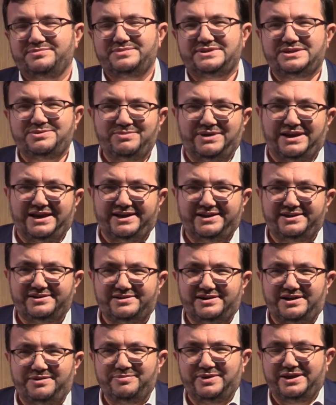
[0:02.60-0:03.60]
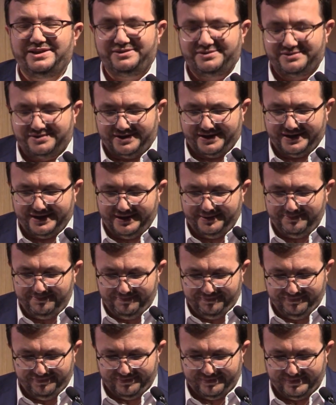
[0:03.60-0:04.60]

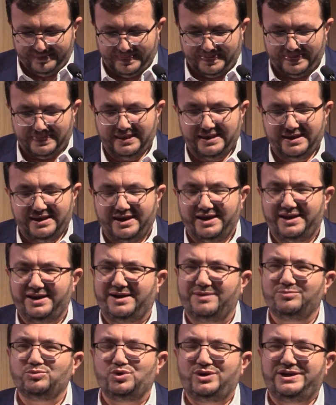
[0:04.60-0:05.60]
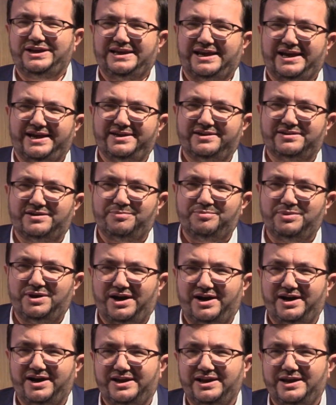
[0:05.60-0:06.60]
Bismillahirrahmanirrahim. Elhamdülillahi
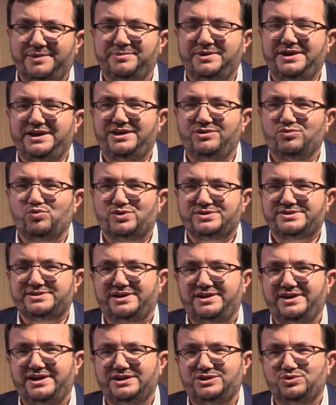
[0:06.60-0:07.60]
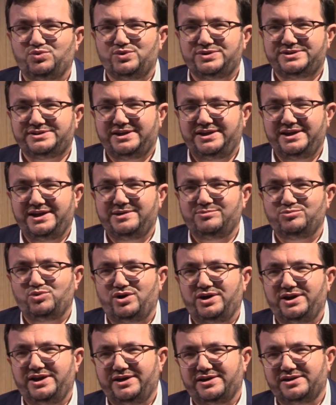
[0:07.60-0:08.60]
Rabbil alemin ve salatu ve
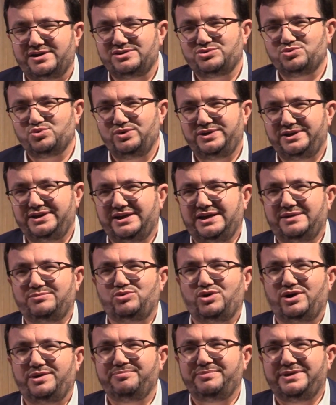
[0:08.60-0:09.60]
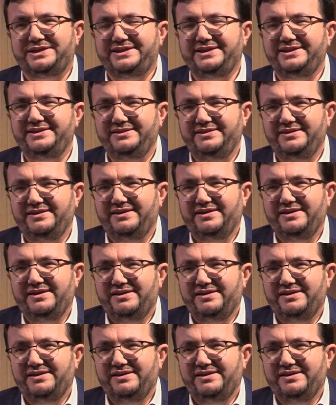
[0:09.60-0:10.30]
selamu ala Rasulina Muhammedin